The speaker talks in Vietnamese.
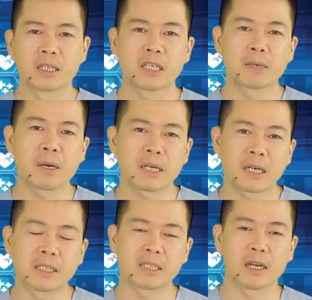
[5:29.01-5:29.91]
Khi các bác
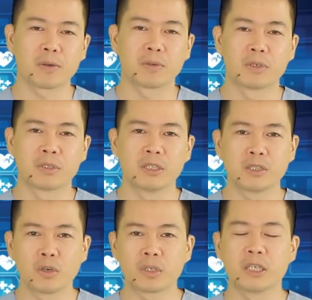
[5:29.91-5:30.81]
đang đi tiểu
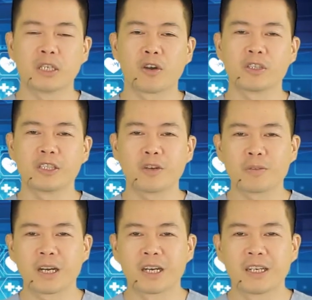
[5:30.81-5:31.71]
nhưng đôi khi có những
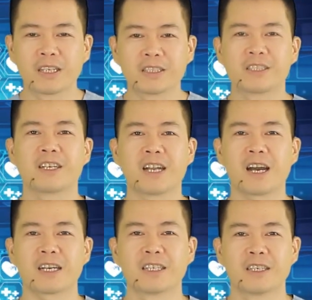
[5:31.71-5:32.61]
lúc là dừng lại,